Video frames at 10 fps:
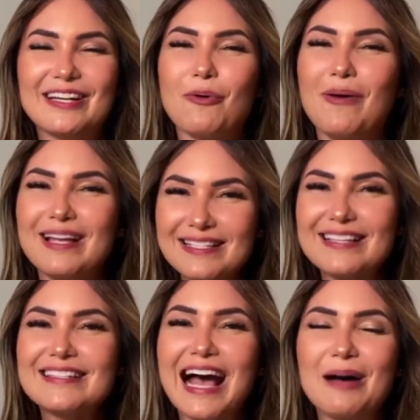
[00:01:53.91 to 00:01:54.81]
Com
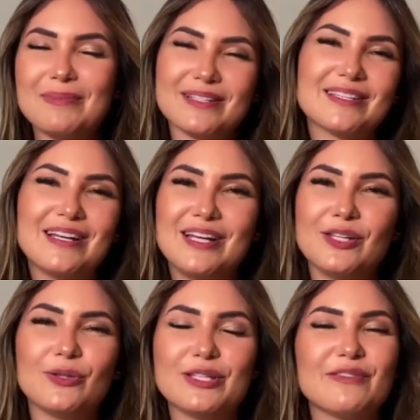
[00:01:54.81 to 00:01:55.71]
essas armas,
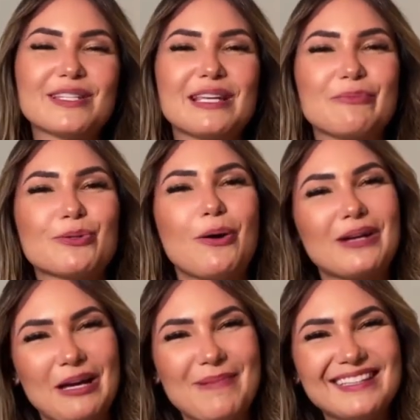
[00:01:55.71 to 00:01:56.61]
nós vencemos
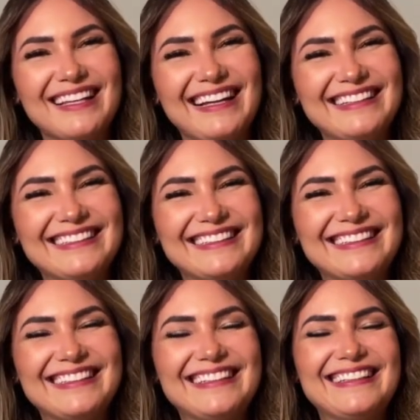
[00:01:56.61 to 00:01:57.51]
qualquer batalha.
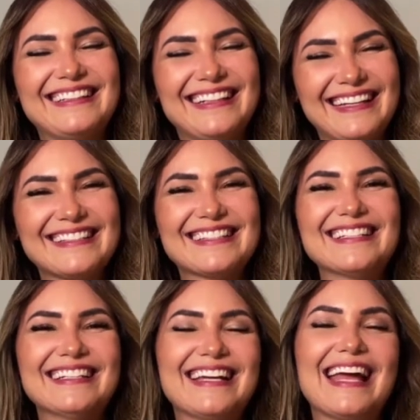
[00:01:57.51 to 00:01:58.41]
Essa
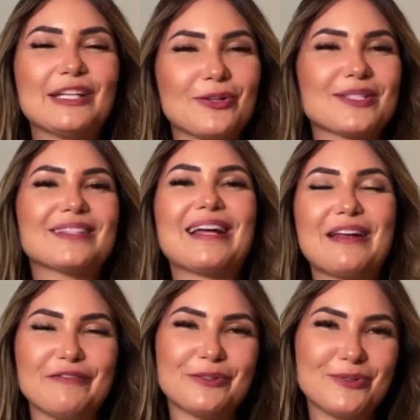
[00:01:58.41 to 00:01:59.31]
é a nossa
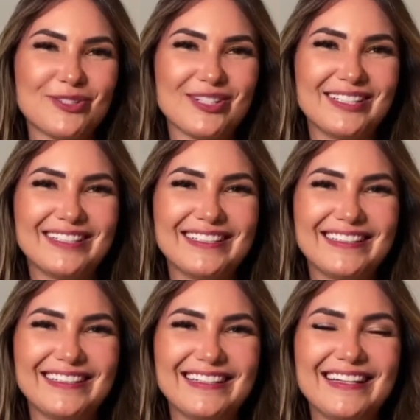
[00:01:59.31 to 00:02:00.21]
tarefa do dia.
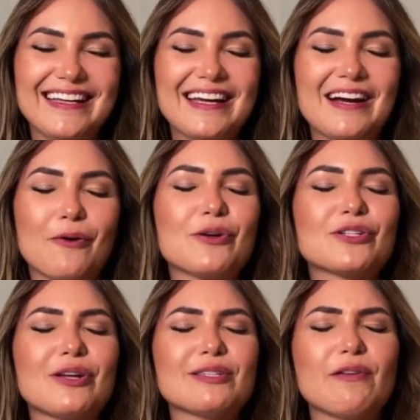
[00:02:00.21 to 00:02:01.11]
Hoje
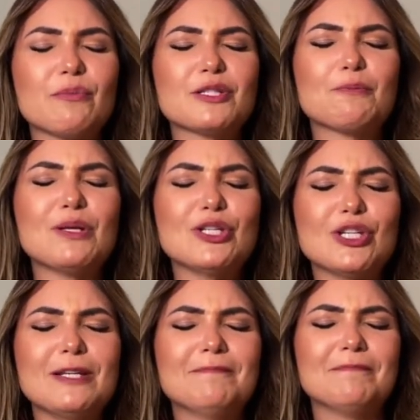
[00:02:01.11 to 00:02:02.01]
nós vamos
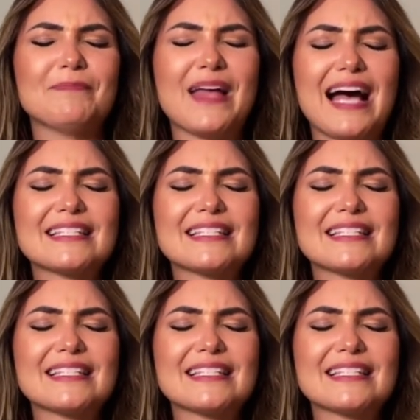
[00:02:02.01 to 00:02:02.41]
pedir a